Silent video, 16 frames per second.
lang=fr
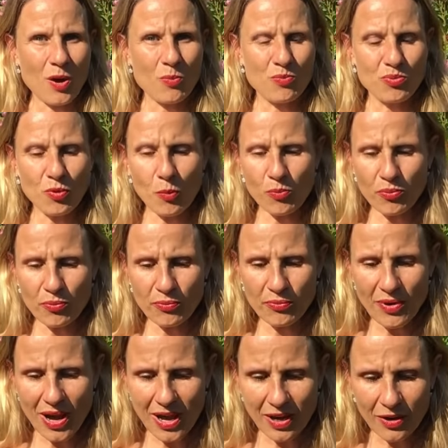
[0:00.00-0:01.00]
pour
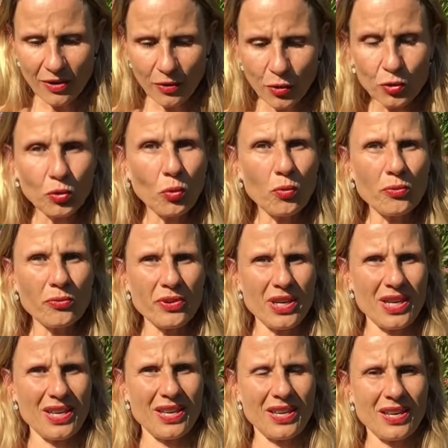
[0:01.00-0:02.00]
pouvoir retrouver
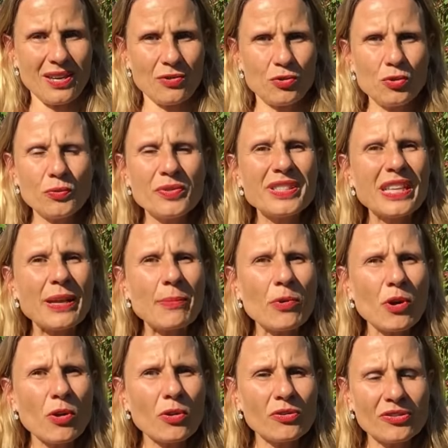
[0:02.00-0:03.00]

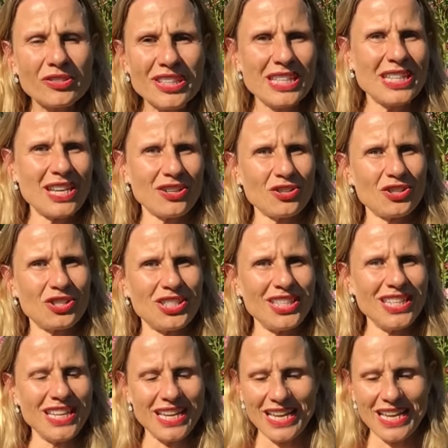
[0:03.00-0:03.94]
suffisamment d'énergie